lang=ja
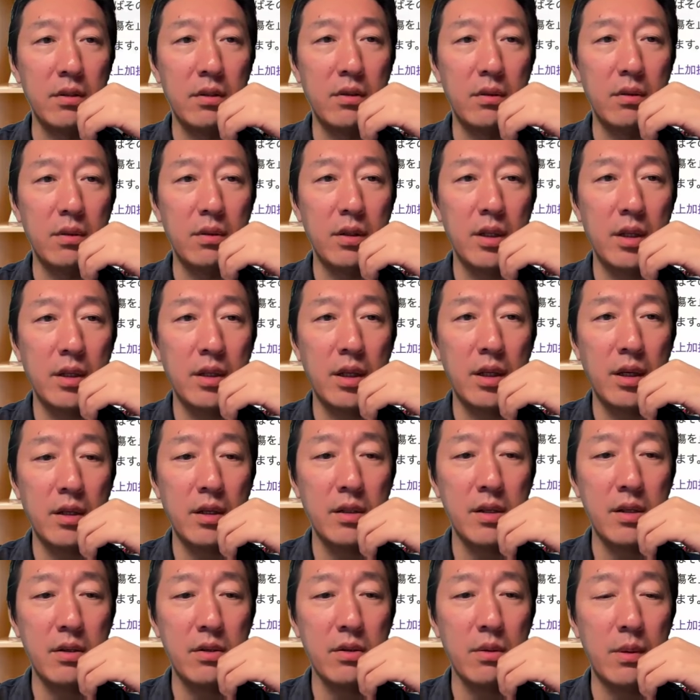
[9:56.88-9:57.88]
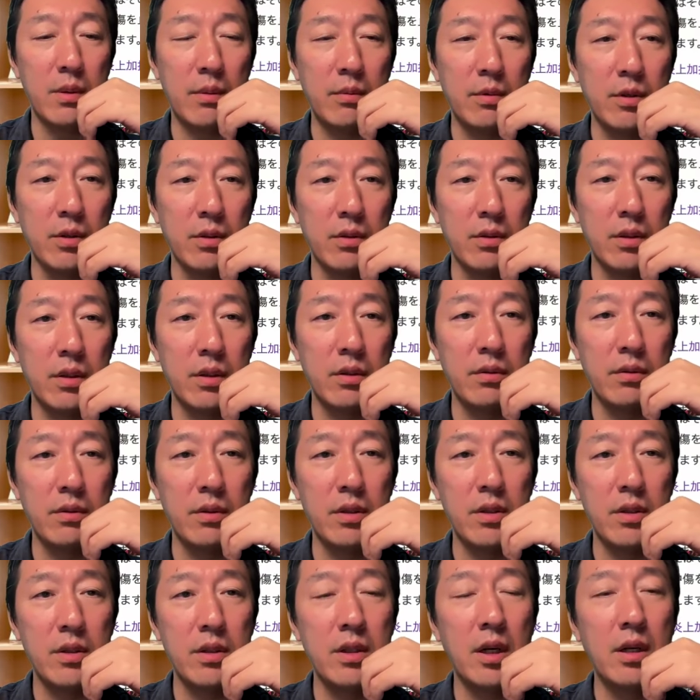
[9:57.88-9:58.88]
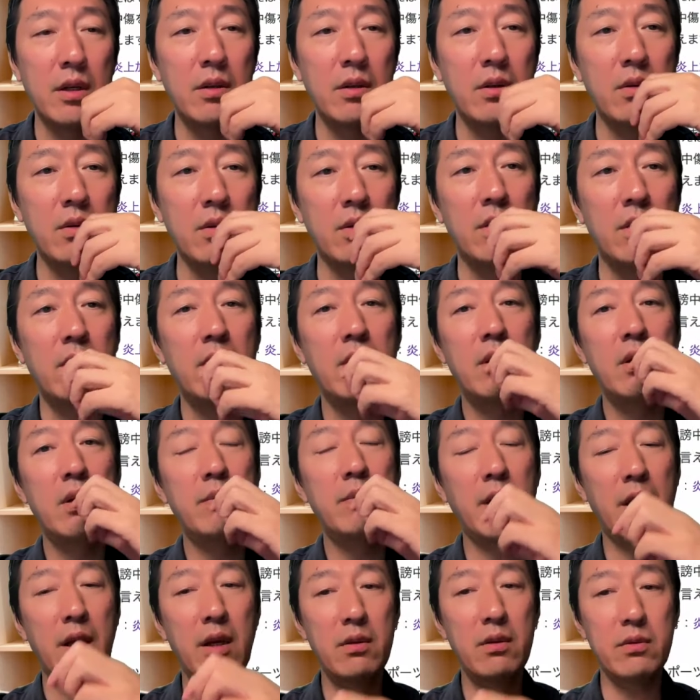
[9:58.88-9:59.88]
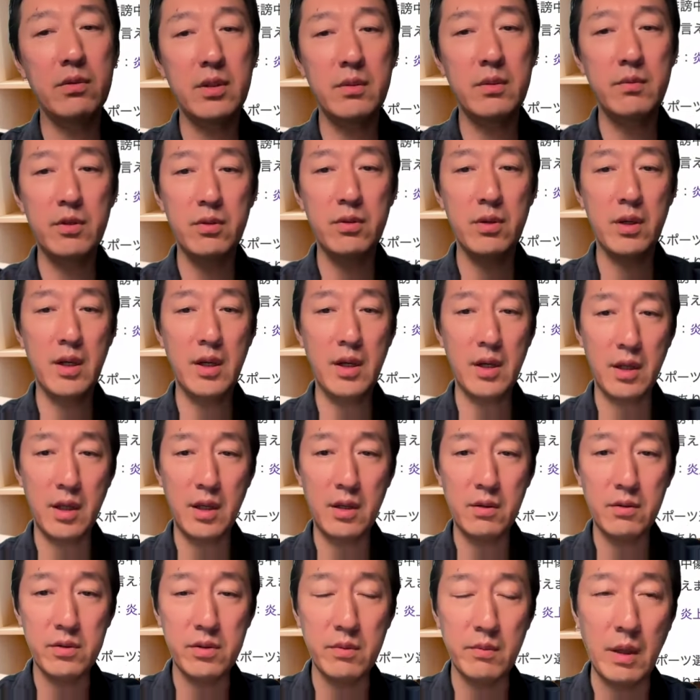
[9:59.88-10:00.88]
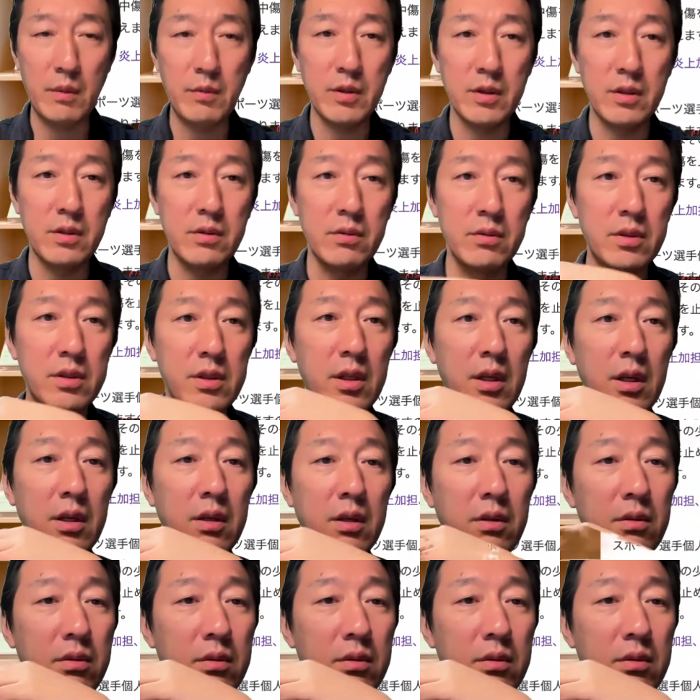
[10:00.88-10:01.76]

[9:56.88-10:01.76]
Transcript: 競技団体が選手を守るっていうふうにしないと、芸能事務所が芸能人を守るっていうふうにしない